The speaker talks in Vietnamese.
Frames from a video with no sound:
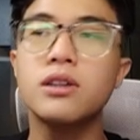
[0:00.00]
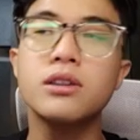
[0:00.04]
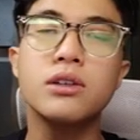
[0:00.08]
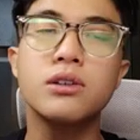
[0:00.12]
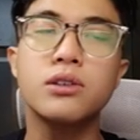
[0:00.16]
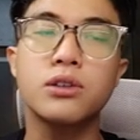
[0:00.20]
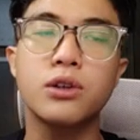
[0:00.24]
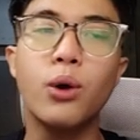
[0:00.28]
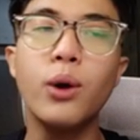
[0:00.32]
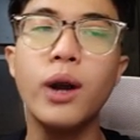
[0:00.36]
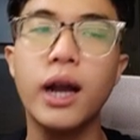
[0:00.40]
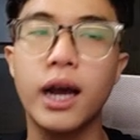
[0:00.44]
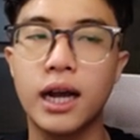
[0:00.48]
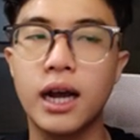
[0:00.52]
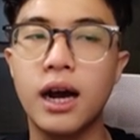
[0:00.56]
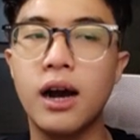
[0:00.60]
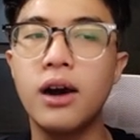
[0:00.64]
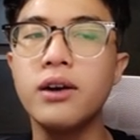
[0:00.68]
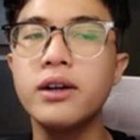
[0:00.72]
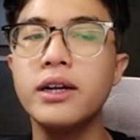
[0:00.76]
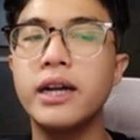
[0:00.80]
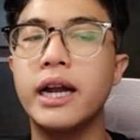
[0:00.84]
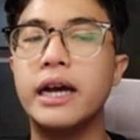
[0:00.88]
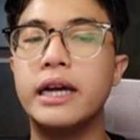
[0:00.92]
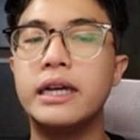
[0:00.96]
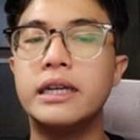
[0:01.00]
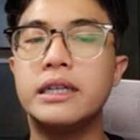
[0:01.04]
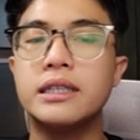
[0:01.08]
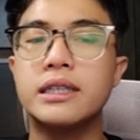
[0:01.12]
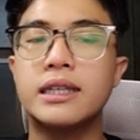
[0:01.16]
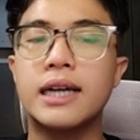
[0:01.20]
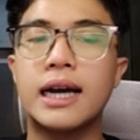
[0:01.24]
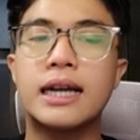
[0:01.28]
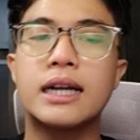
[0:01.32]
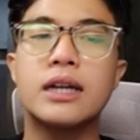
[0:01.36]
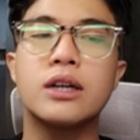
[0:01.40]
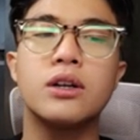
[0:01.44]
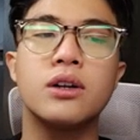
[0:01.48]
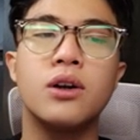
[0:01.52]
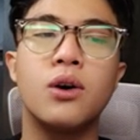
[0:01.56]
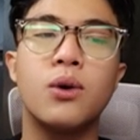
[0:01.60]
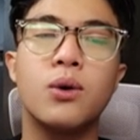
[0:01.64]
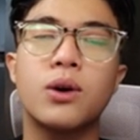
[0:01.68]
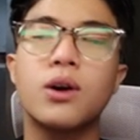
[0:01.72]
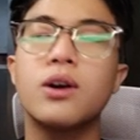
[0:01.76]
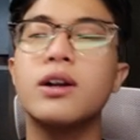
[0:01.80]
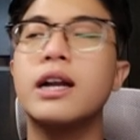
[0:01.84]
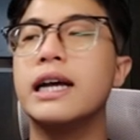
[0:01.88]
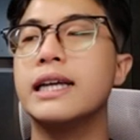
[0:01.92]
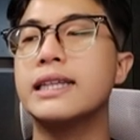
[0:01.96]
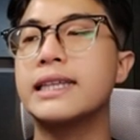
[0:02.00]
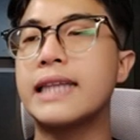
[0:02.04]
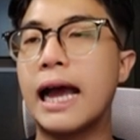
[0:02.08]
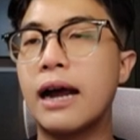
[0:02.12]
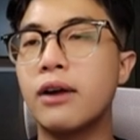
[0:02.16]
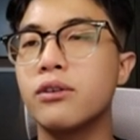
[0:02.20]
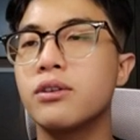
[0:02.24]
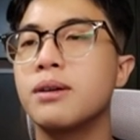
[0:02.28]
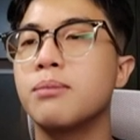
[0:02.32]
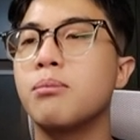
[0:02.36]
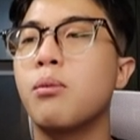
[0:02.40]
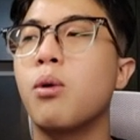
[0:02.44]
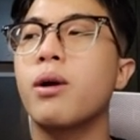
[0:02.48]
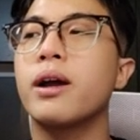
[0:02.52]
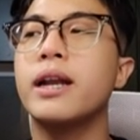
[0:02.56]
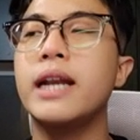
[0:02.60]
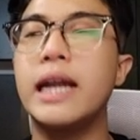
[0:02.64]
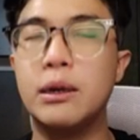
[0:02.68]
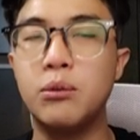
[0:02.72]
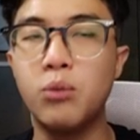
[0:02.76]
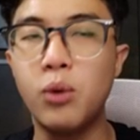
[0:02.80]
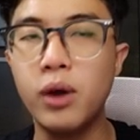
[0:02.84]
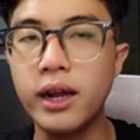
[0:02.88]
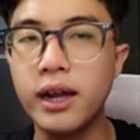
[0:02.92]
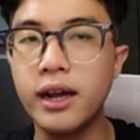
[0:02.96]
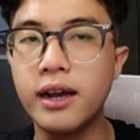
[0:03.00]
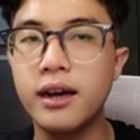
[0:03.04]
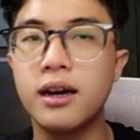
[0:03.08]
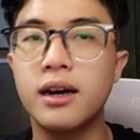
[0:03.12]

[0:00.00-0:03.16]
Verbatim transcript: tương đối là khó để Cardano có thể tạo được một cái network